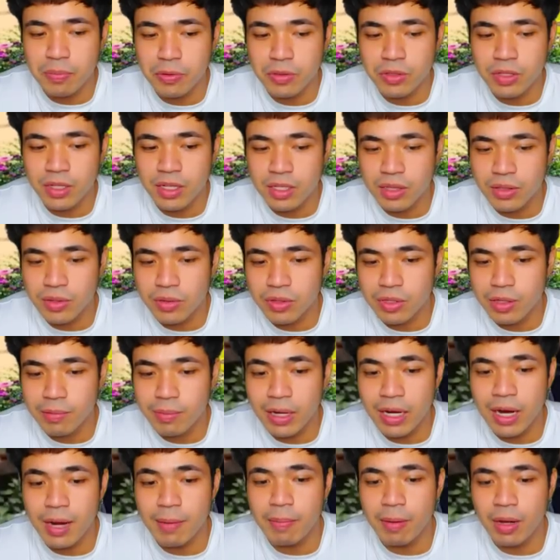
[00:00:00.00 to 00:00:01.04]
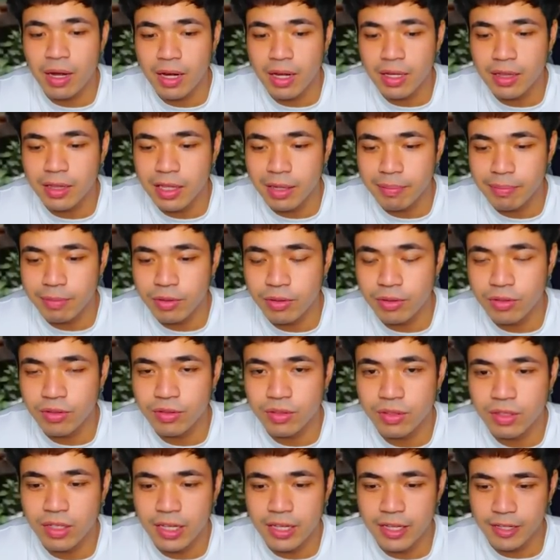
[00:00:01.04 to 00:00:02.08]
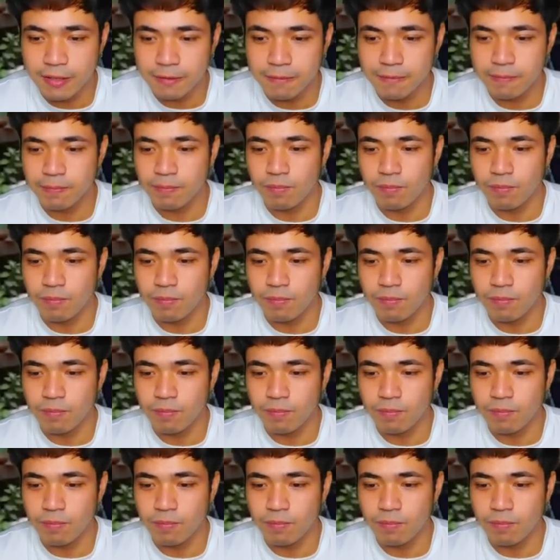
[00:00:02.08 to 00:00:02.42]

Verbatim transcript: po dito. Di ba? Napakaganda po. Ayan.